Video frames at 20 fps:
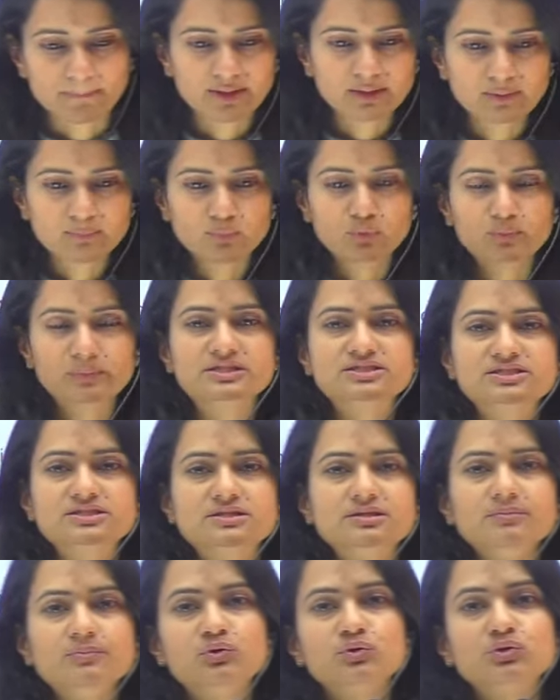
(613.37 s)
मूवमेंट
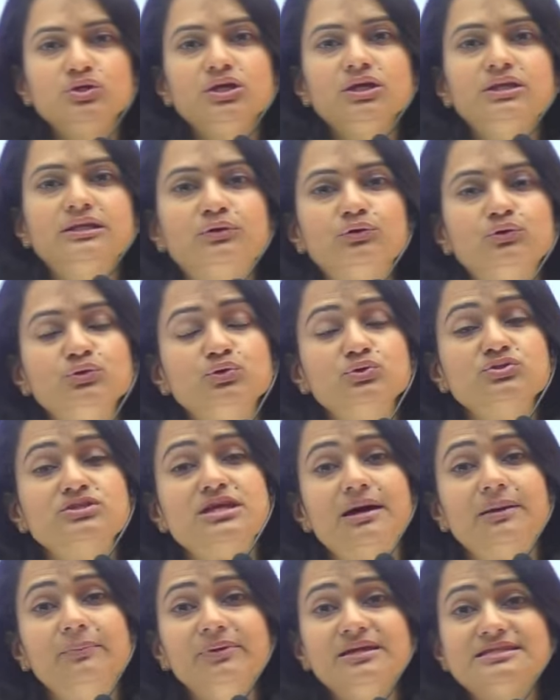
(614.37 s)
जितनी भी होती है दो
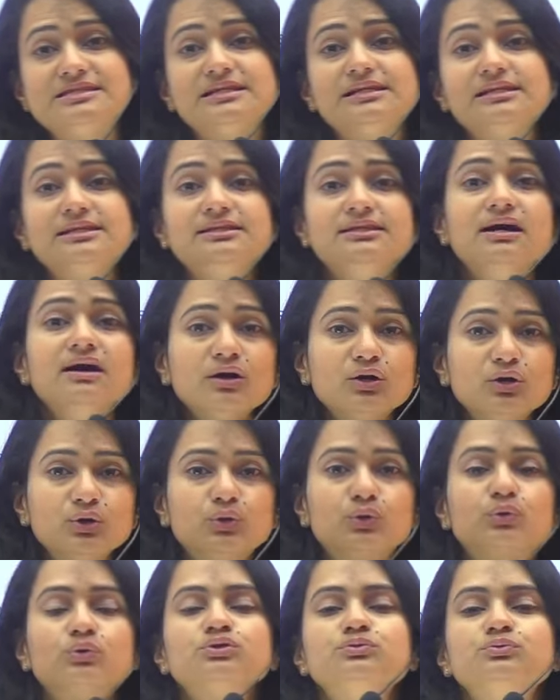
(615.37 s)
आर बेसिकली द
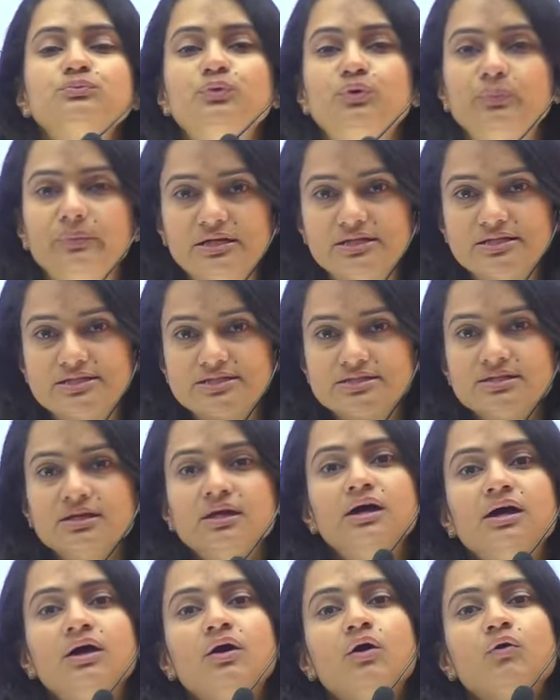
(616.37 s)
ग्रोथ मूवमेंट्स
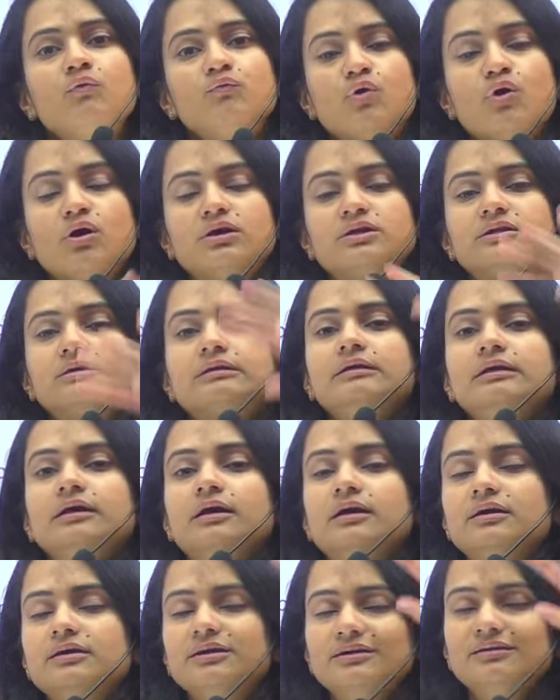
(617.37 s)

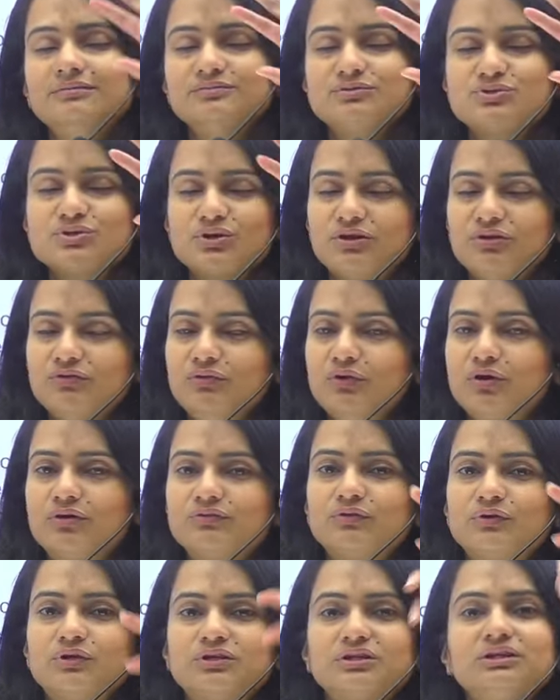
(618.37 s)
वाटर सॉरी नॉट
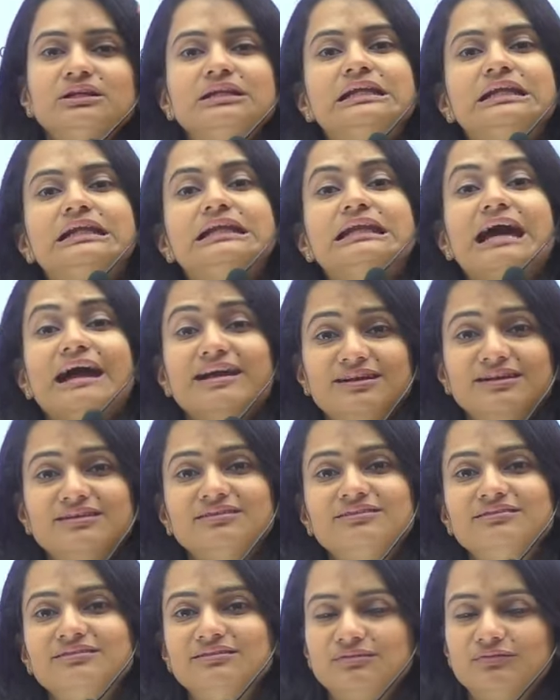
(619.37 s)
वाटर लाइट
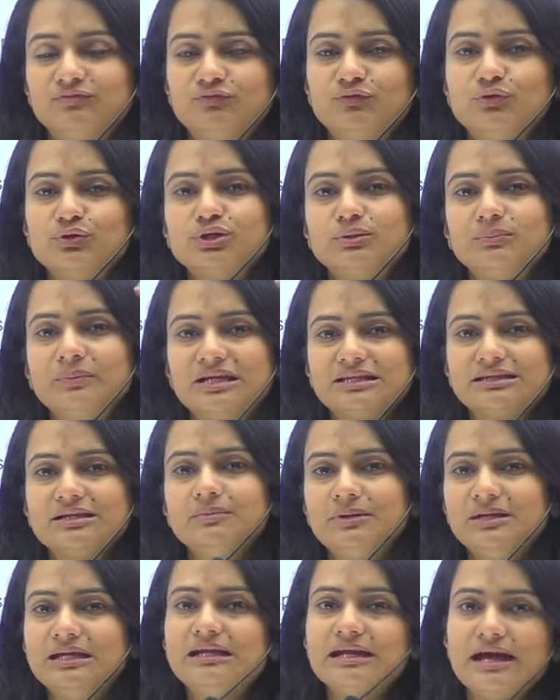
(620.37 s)
फोटो मतलब
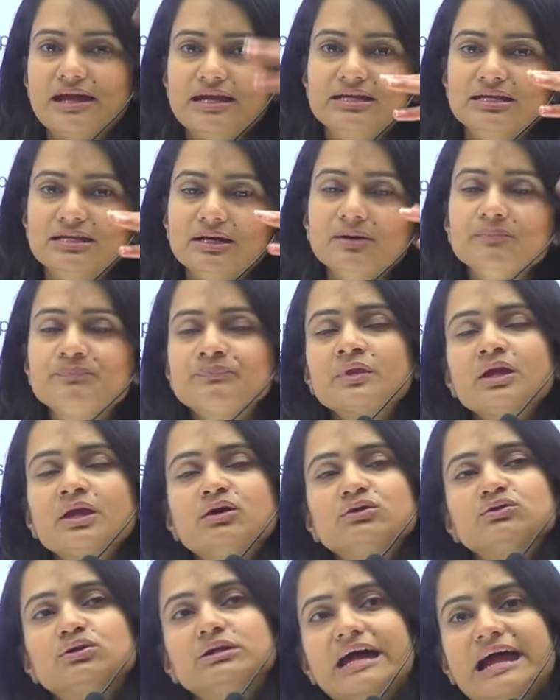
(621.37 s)
कि लाइट ना
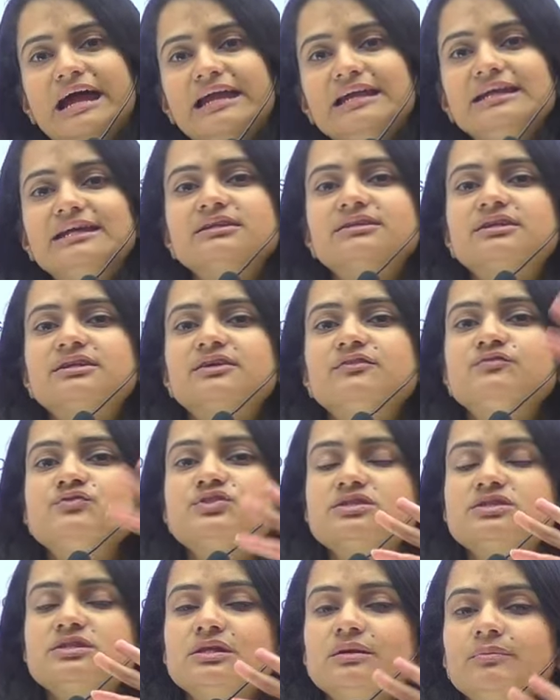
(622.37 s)
तो लाइट की तरफ
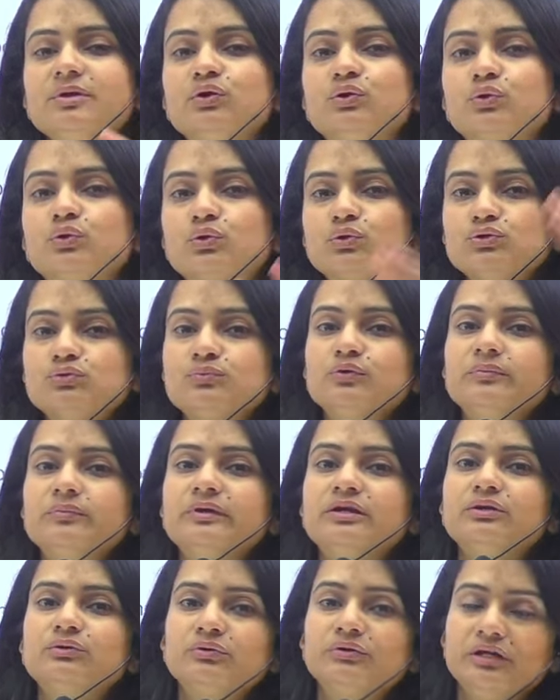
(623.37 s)
जितनी भी ग्रोथ
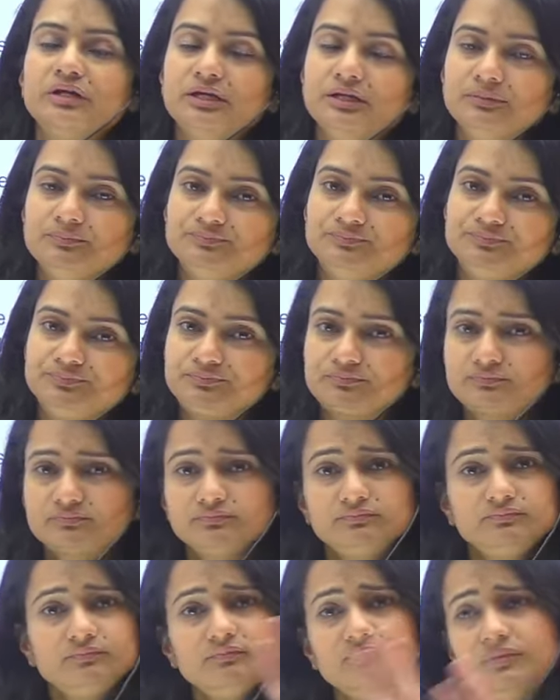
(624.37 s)
मूवमेंट होंगी
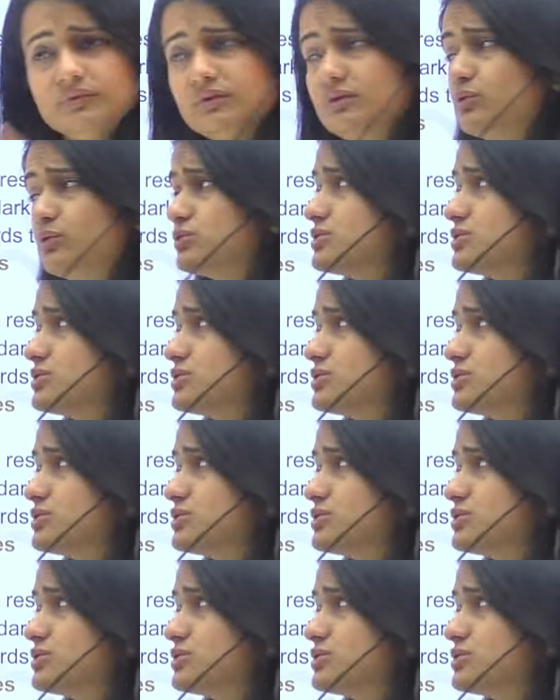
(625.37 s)
दो सर